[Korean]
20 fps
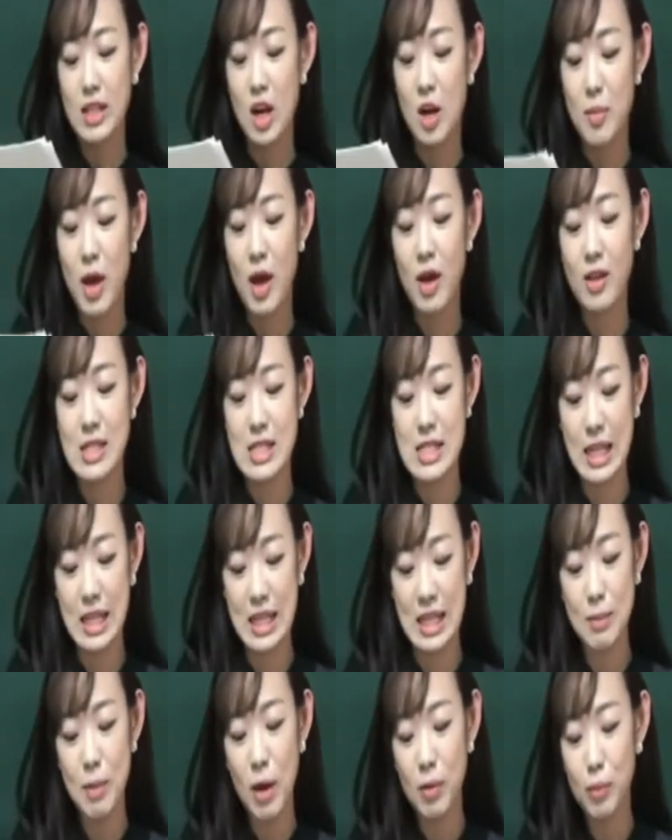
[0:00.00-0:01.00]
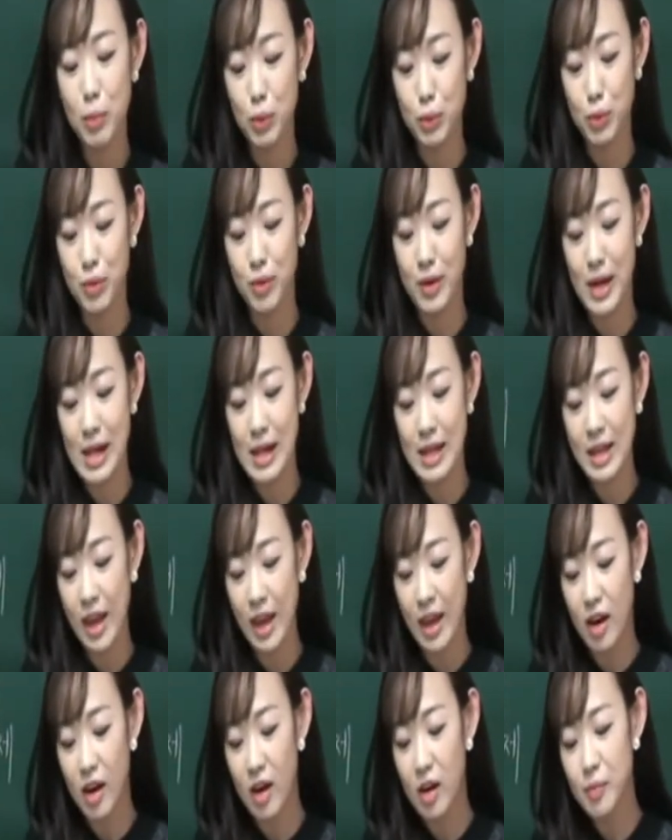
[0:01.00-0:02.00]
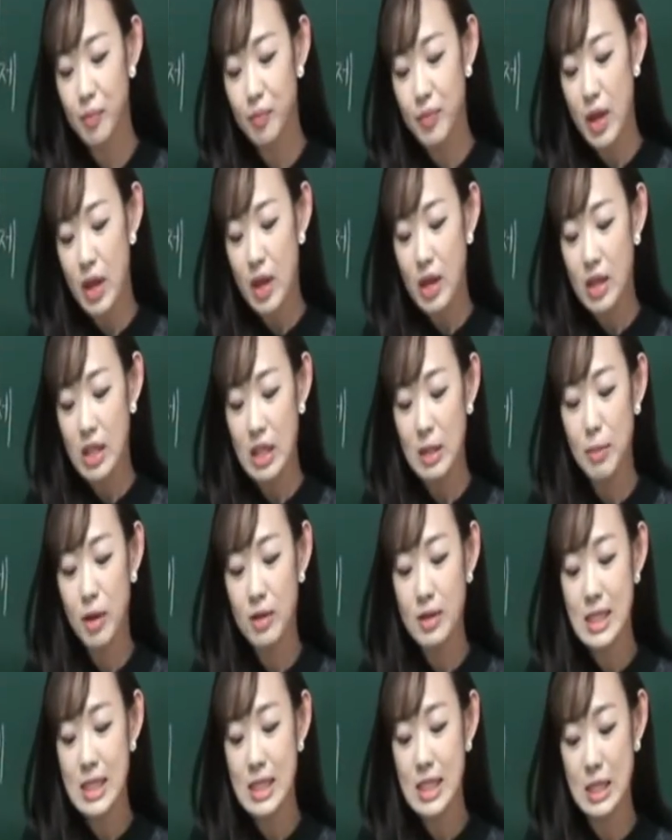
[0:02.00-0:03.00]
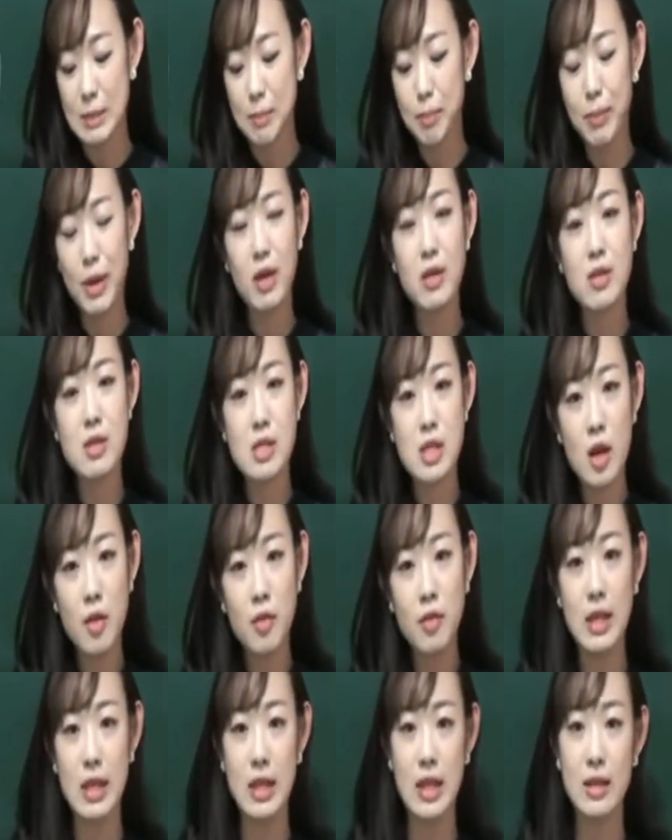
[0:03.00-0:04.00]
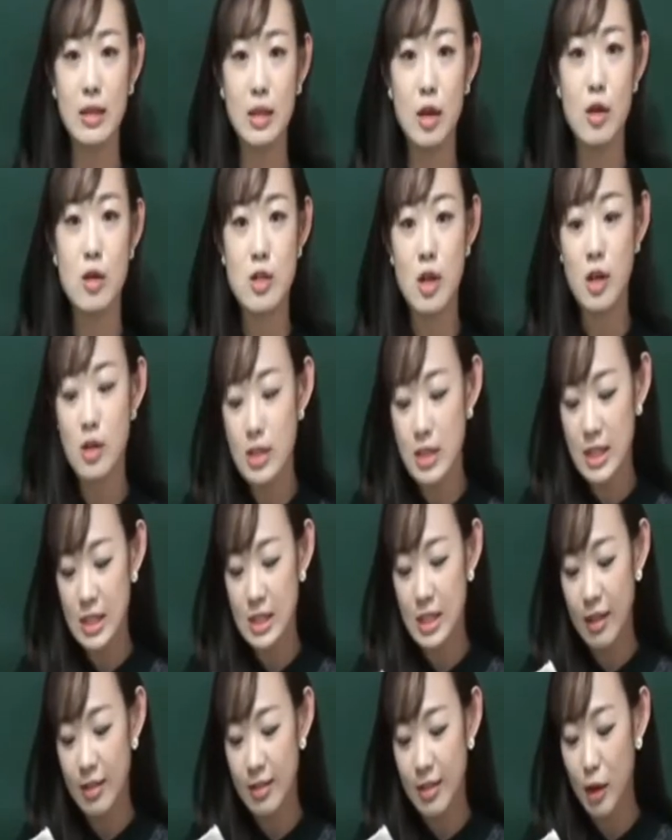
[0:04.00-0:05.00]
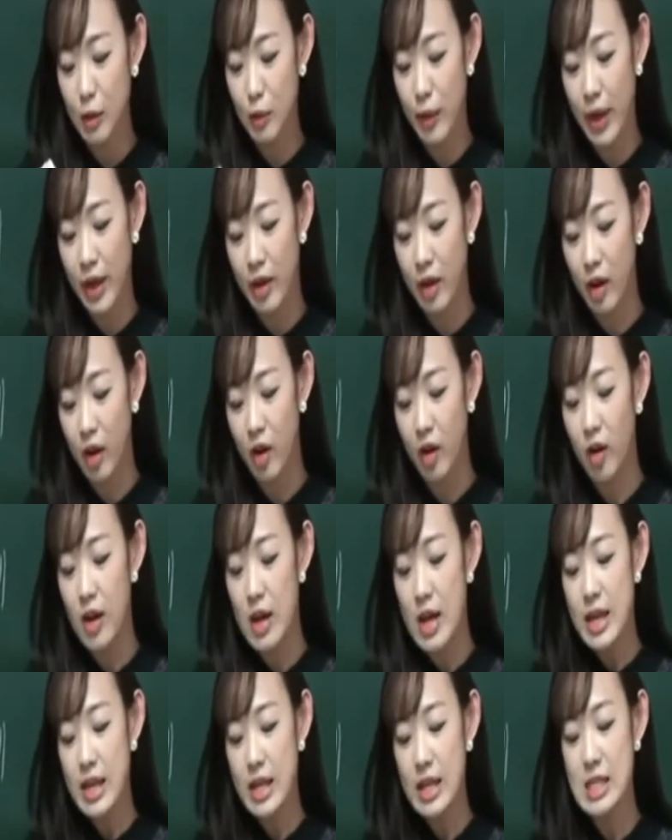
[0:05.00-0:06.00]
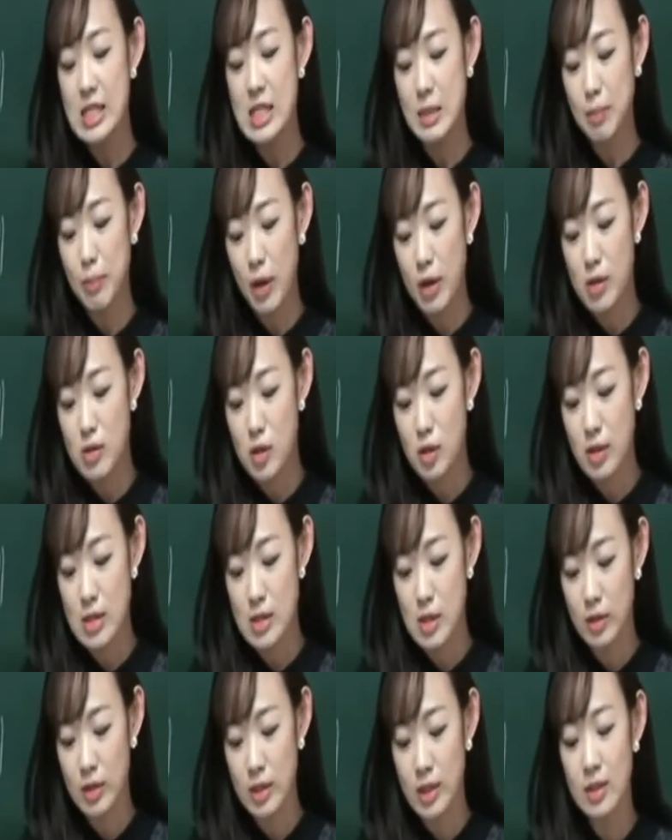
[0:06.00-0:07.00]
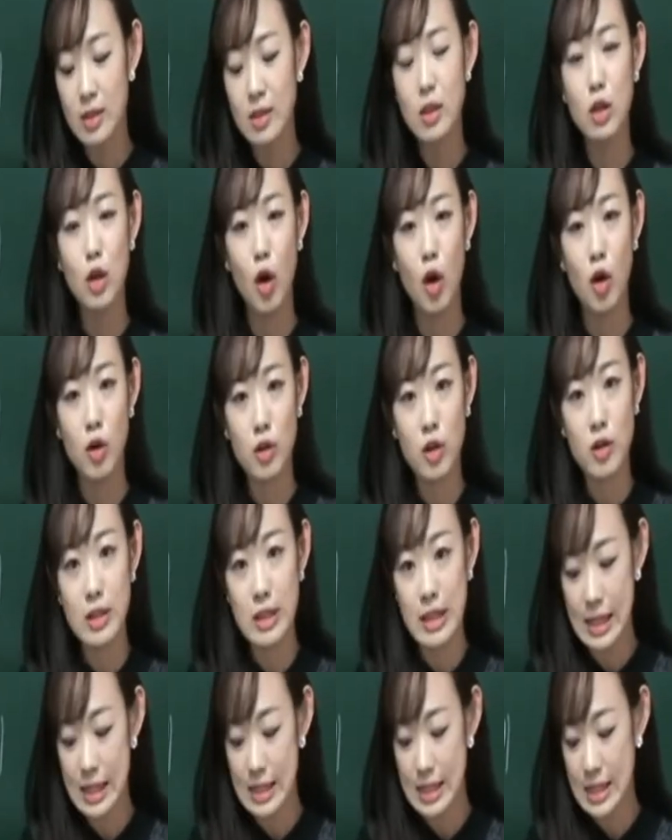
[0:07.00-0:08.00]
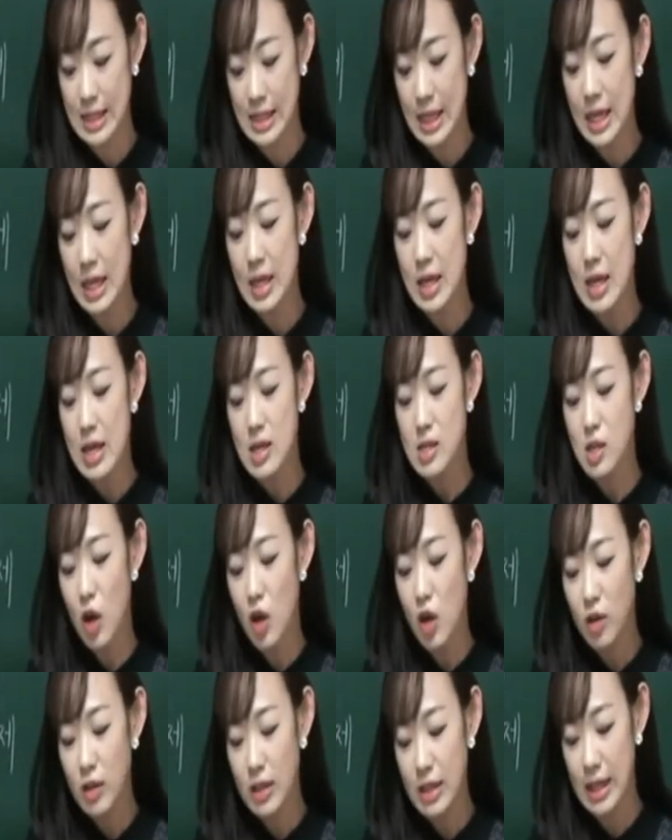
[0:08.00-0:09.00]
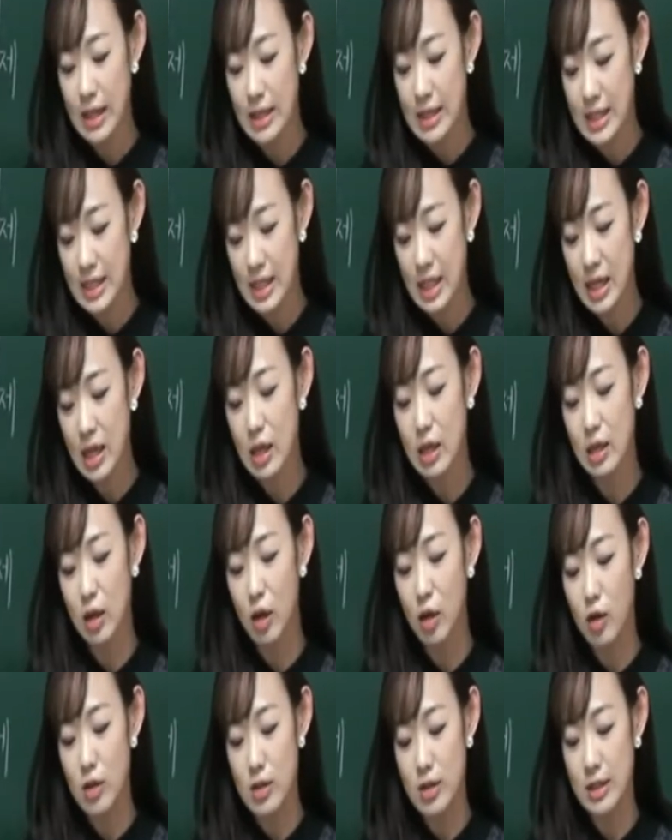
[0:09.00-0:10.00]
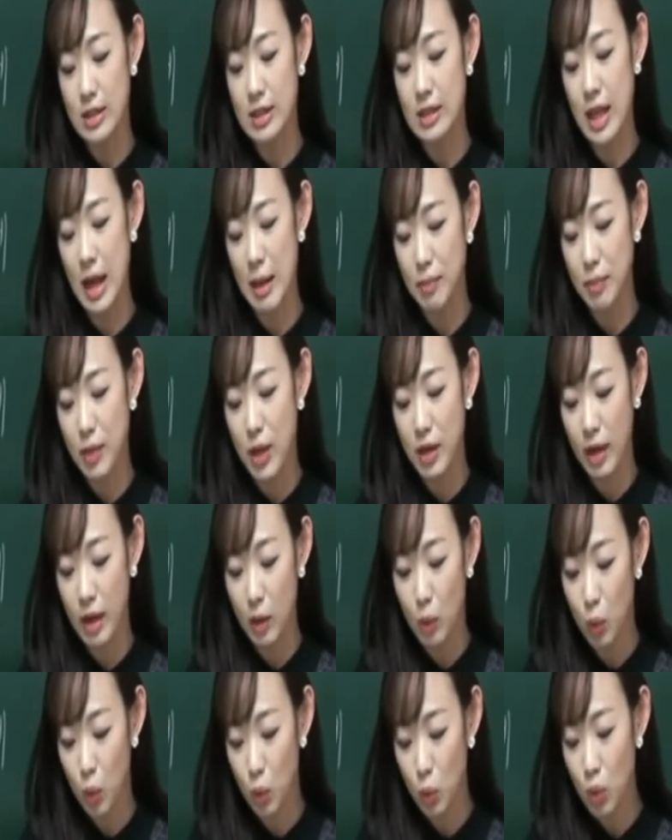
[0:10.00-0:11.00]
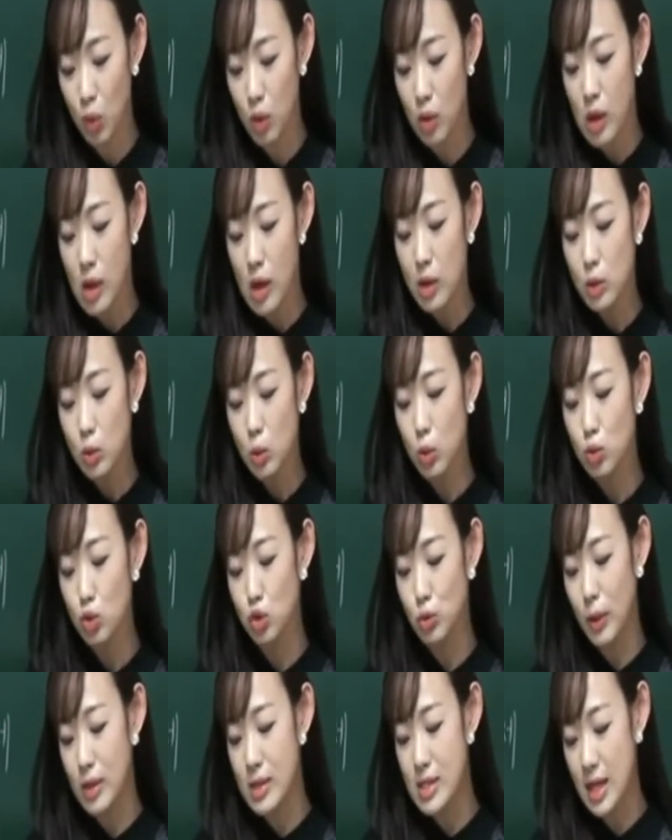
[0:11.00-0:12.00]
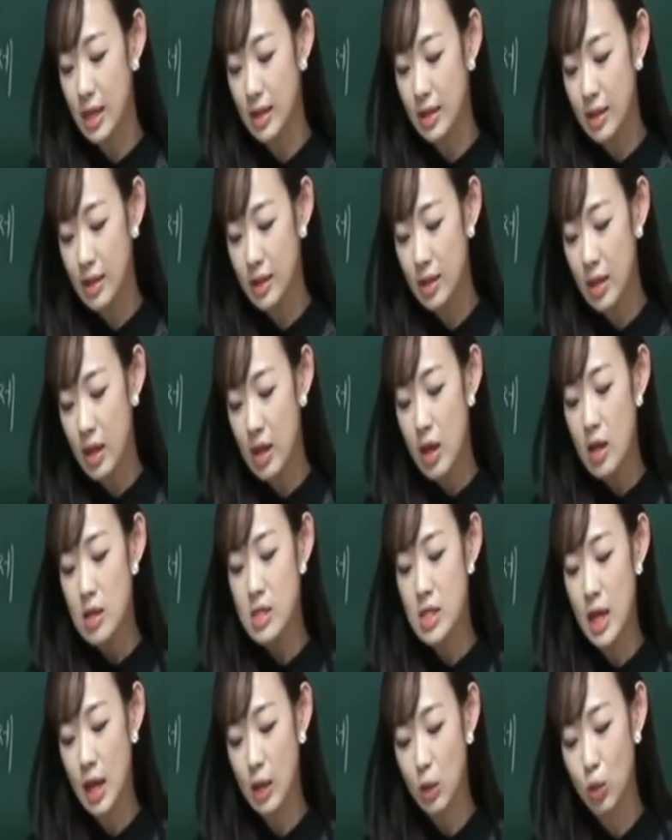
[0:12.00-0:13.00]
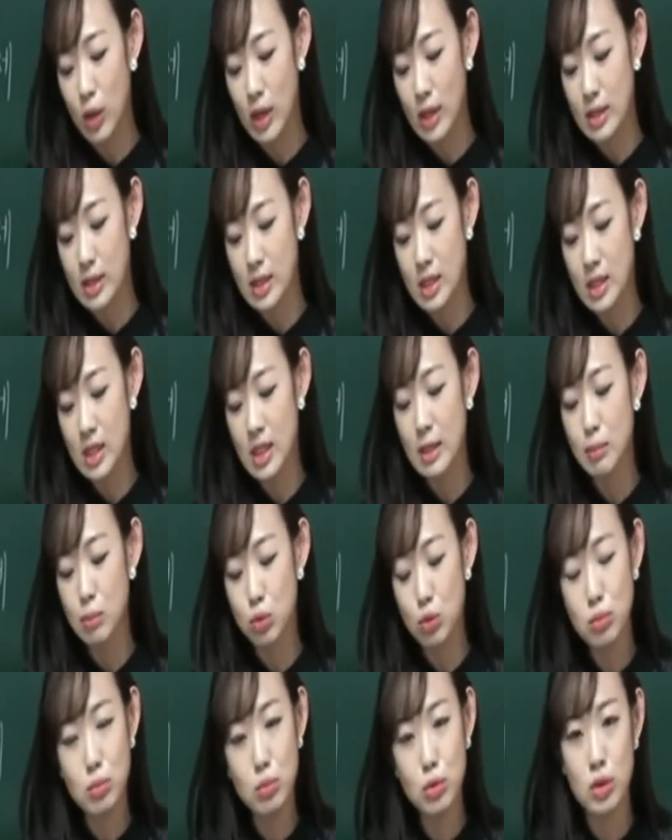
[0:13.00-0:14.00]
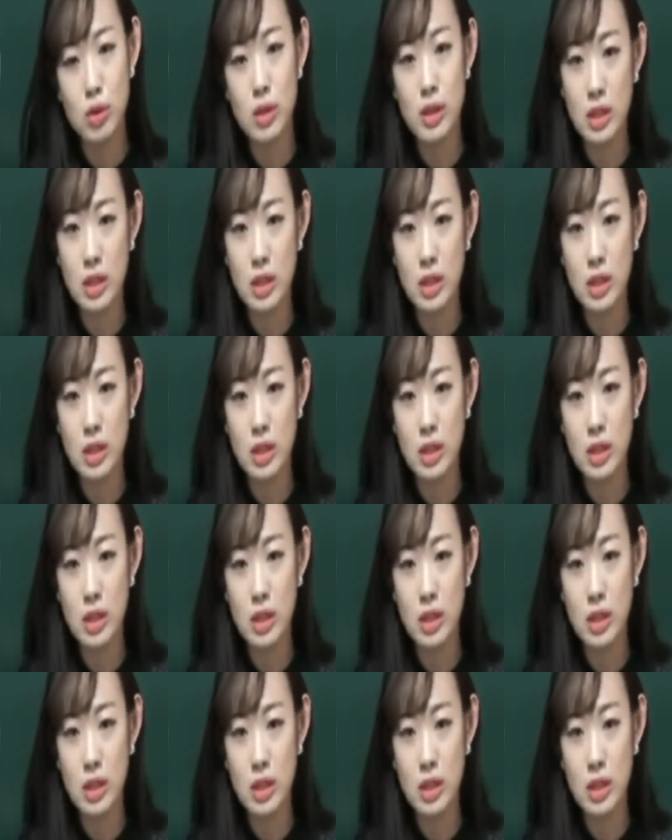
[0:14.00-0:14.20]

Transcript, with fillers: 그러면 이제 2번 보도록 할게요. 2번은 지편전이라는 걸 설치를 했다고 해요. 이 지편전에서는 경연이랄지 서연이랄지 이런 것들을 담당했고 또 두 번째는 제도랄지 문물